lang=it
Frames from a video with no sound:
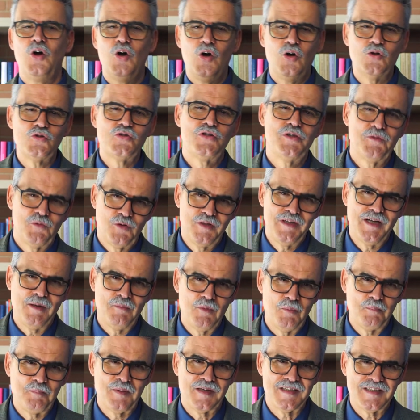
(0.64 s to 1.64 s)
Oggi
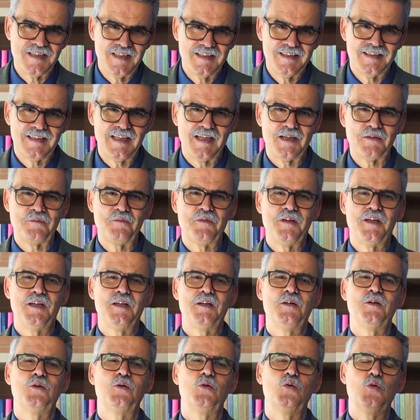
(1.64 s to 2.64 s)
vogliamo
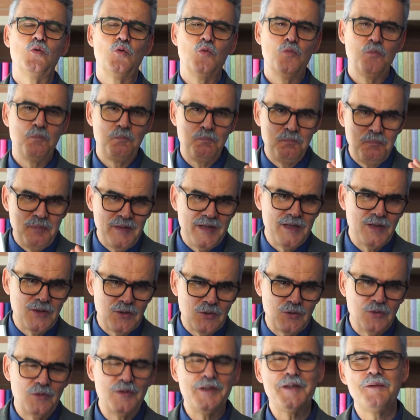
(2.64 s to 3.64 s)
presentarvi un
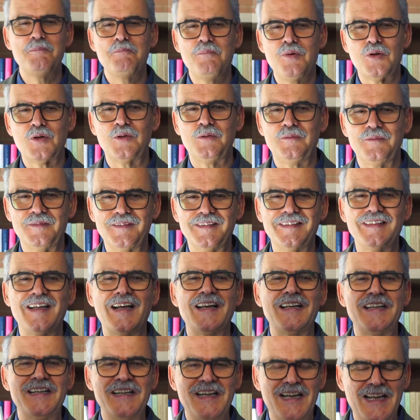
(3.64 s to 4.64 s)
piccolo libro
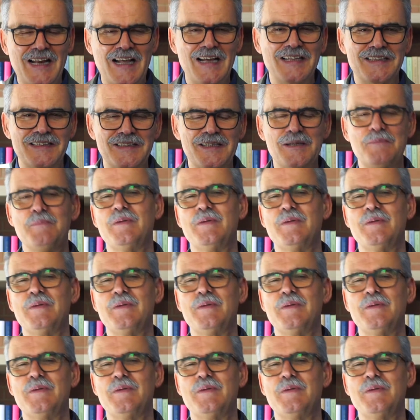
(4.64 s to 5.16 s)
dal grande